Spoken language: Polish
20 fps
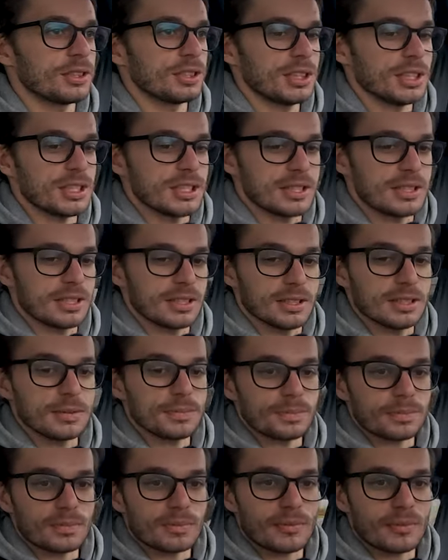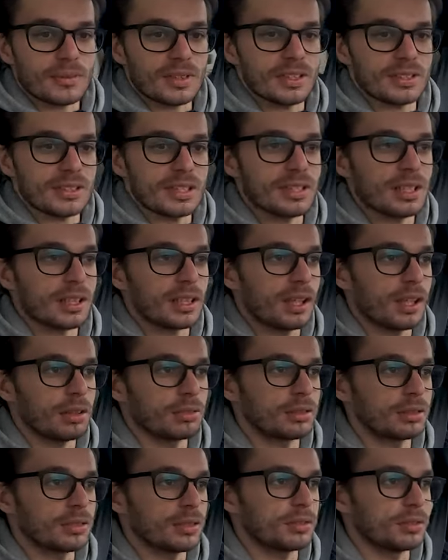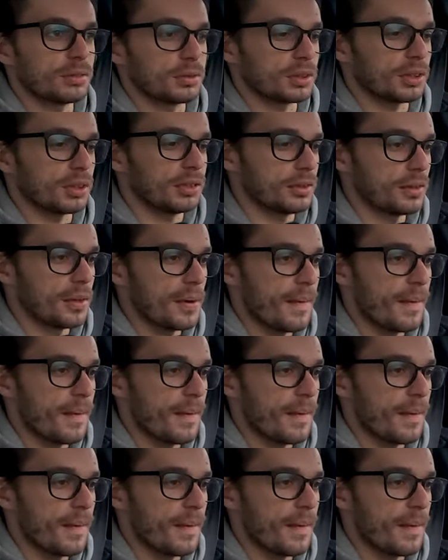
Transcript: tysięcy za takie auto to dużo.